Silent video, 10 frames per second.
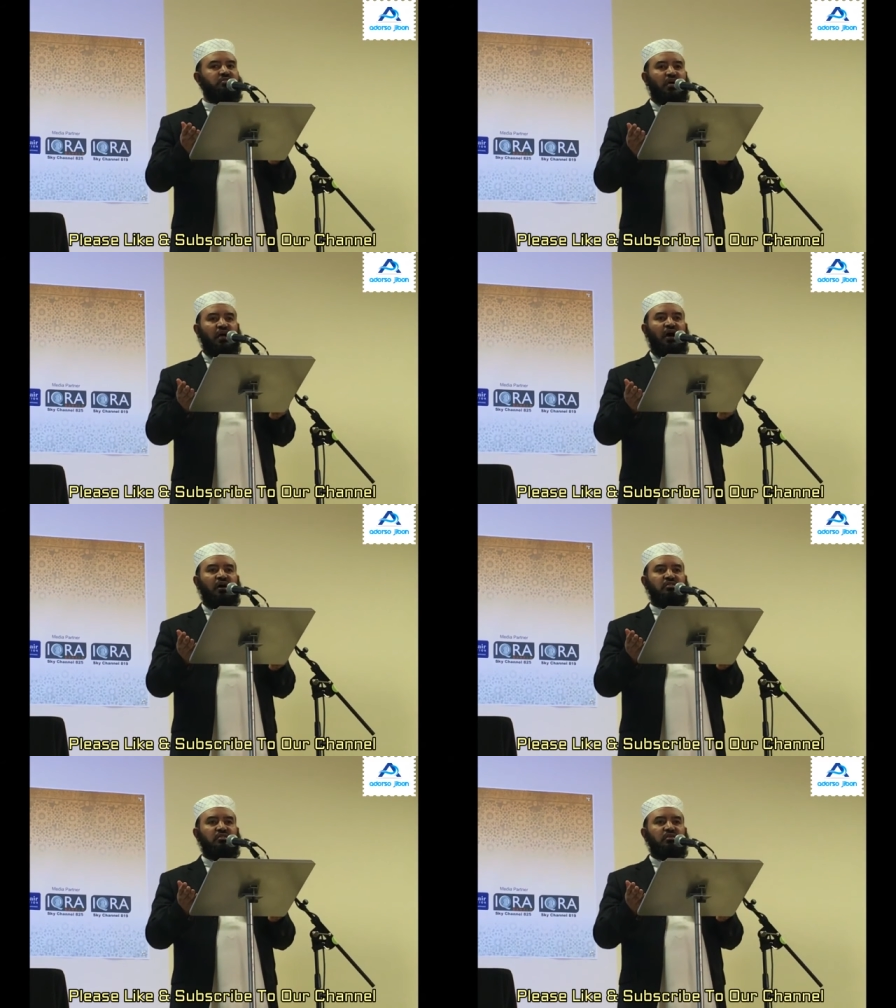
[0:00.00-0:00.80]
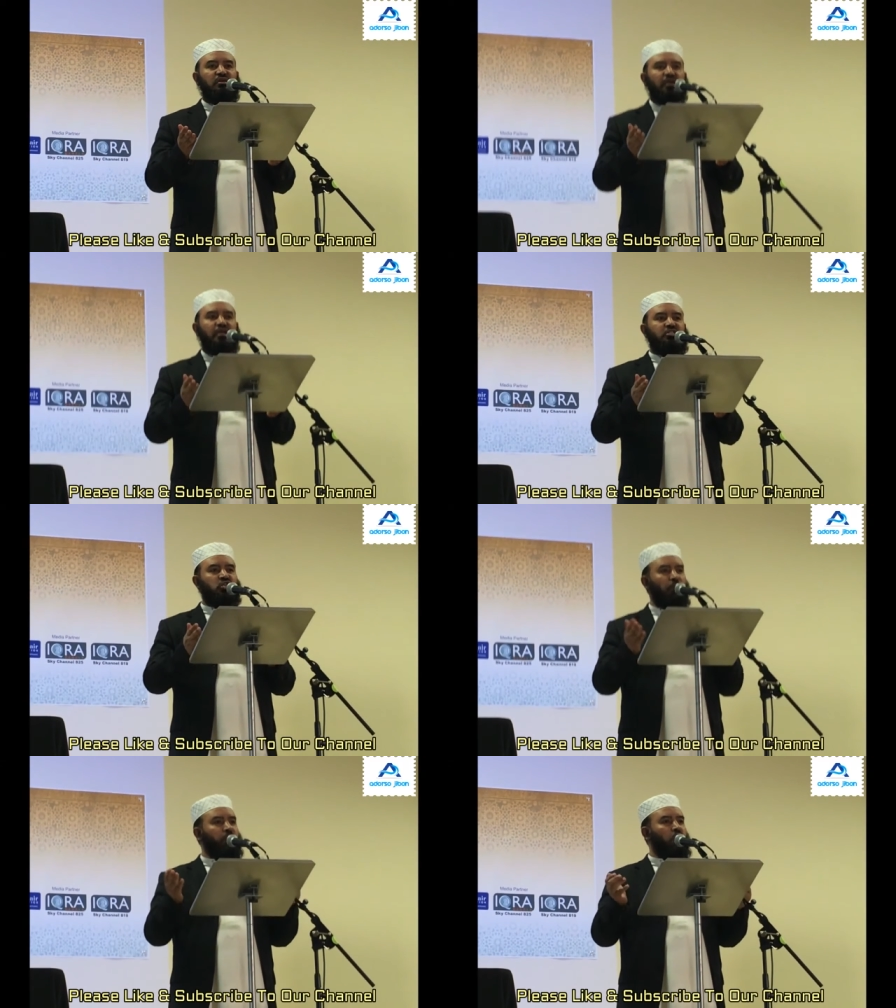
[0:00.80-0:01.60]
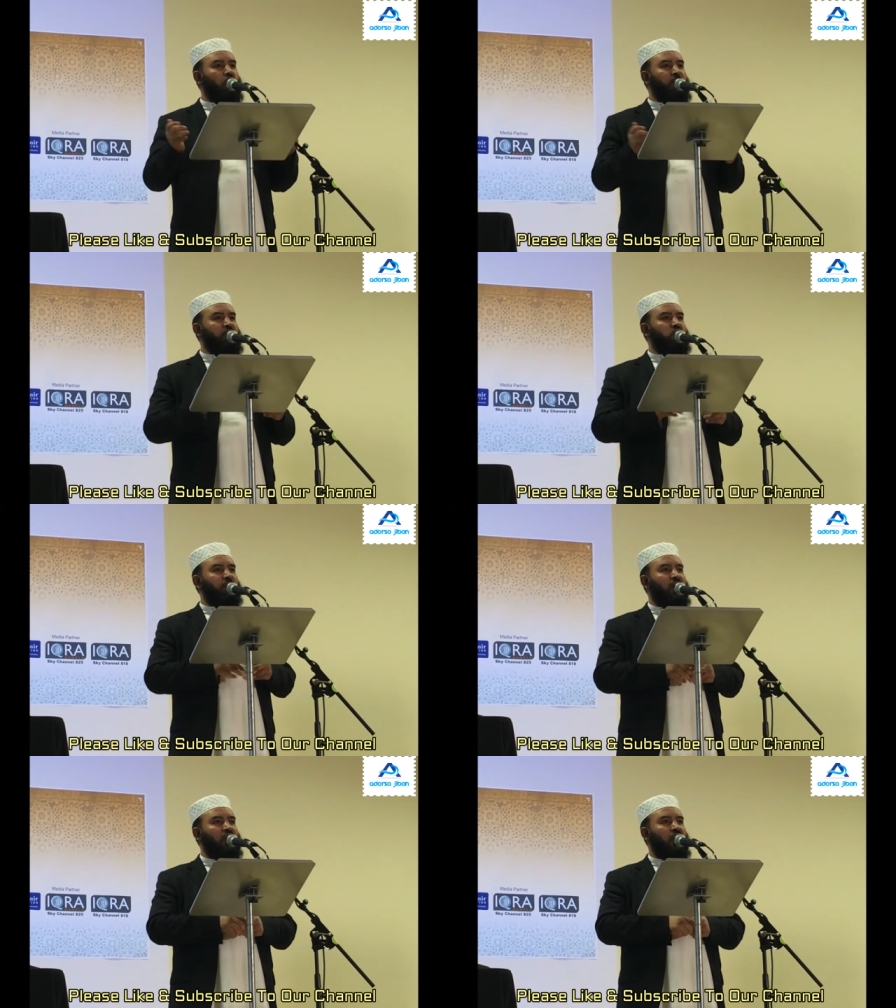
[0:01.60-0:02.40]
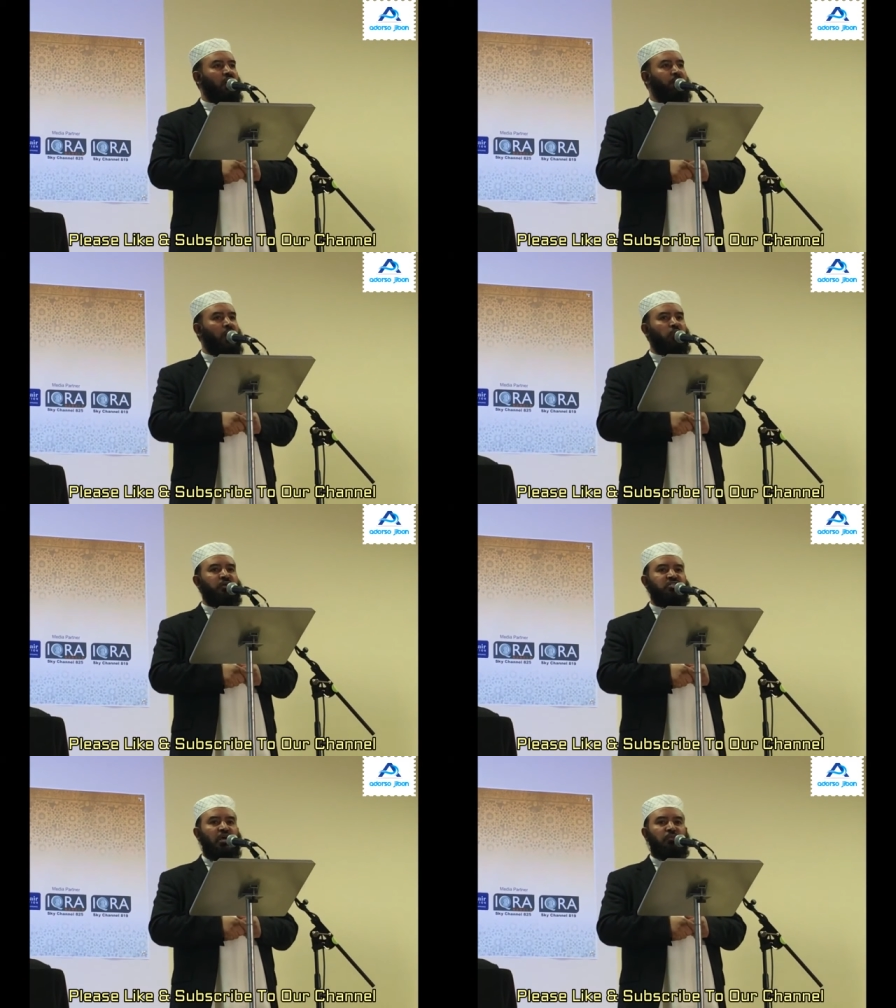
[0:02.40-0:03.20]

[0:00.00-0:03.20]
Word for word: জাকাত এই সবগুলোর মাধ্যমে আল্লাহর ভালোবাসা